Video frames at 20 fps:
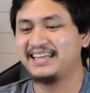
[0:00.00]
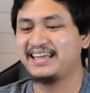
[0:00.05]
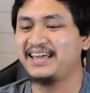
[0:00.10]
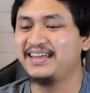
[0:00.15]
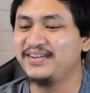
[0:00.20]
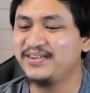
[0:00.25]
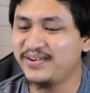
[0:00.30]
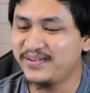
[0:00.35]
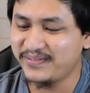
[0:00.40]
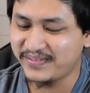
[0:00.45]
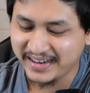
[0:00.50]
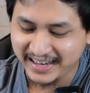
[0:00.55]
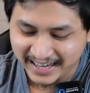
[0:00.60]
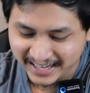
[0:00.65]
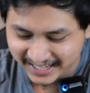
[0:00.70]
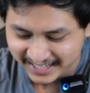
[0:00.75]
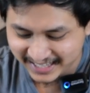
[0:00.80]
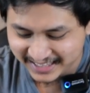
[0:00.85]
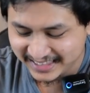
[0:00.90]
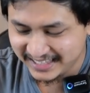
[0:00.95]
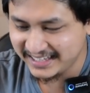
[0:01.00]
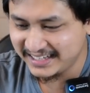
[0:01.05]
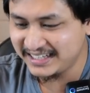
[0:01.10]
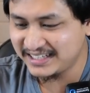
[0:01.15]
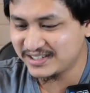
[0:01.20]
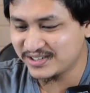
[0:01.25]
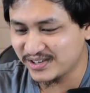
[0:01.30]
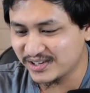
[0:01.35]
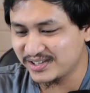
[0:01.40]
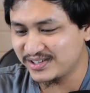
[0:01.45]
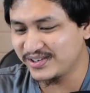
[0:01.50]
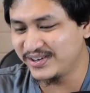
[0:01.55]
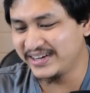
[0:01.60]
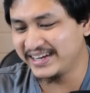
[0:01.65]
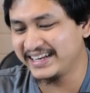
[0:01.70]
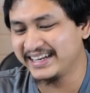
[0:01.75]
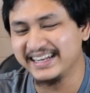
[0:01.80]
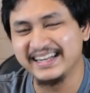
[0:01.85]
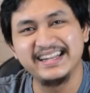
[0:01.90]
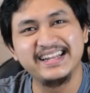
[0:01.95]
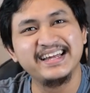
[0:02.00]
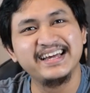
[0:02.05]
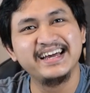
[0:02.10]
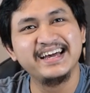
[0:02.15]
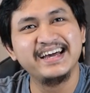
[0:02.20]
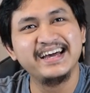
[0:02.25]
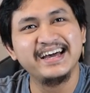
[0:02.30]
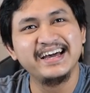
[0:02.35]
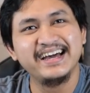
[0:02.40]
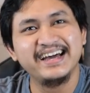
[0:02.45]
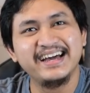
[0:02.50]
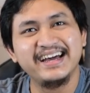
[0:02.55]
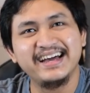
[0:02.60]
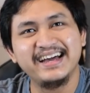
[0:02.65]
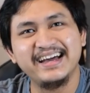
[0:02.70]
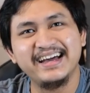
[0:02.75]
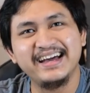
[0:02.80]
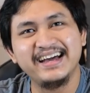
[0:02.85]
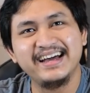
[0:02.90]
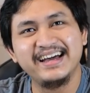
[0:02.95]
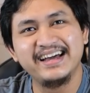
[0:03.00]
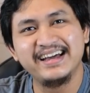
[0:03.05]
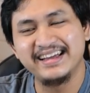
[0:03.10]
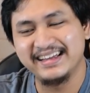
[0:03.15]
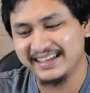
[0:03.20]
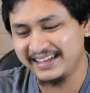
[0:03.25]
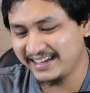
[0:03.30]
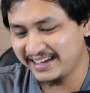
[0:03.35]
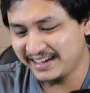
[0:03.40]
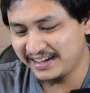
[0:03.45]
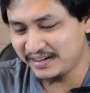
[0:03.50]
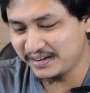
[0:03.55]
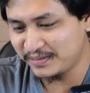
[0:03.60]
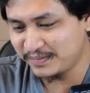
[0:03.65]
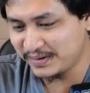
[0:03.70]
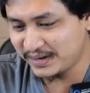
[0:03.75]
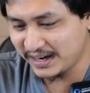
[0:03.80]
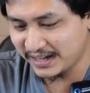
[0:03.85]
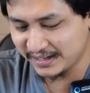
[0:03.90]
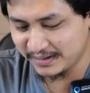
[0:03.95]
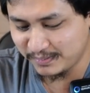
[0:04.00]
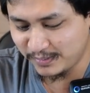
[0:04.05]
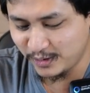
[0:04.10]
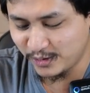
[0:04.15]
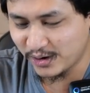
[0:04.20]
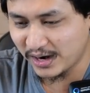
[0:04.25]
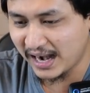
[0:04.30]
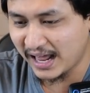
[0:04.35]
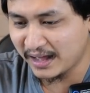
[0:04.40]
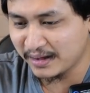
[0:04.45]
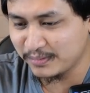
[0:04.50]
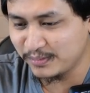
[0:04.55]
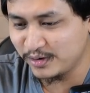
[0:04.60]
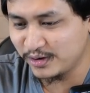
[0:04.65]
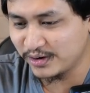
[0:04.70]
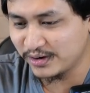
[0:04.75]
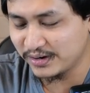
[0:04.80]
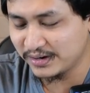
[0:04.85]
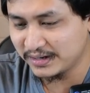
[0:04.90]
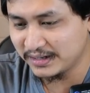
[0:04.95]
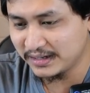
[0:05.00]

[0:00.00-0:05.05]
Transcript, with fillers: Kayaknya gue pernah lihat di Discord juga pedangnya iya pedangnya blur lah blur